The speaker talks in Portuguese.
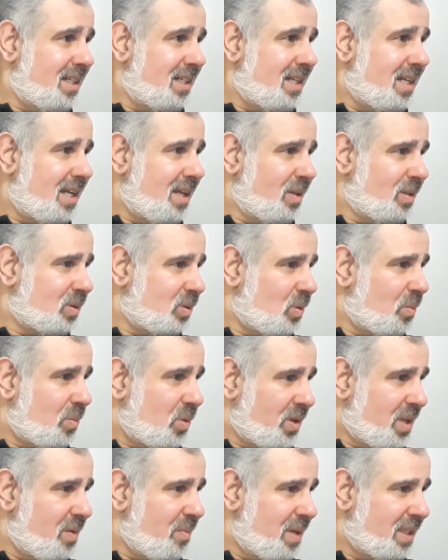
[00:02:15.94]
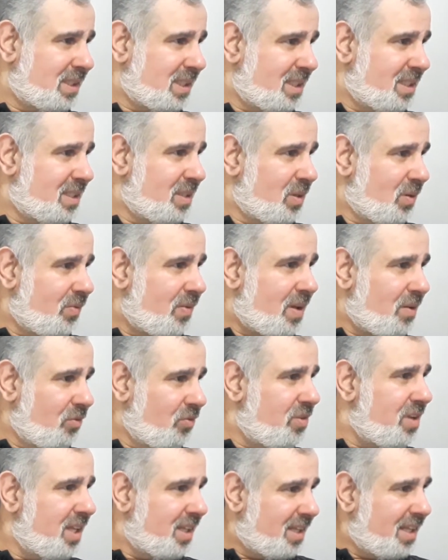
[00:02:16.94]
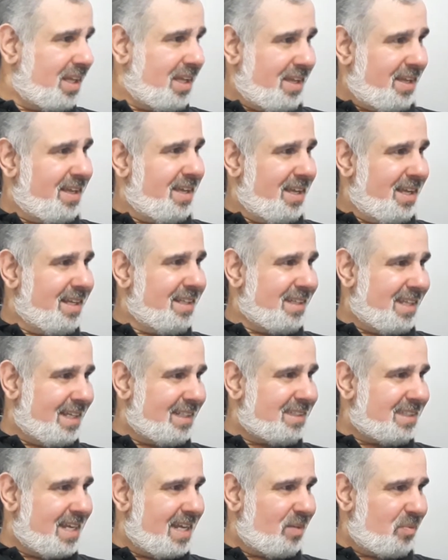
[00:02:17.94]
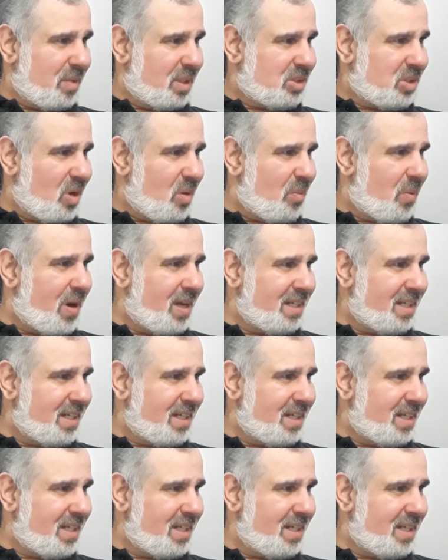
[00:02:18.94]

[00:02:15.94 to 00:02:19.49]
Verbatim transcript: ah, Eu sou um pouquinho mais antigo, eu falo fita. Tá certo? O pessoal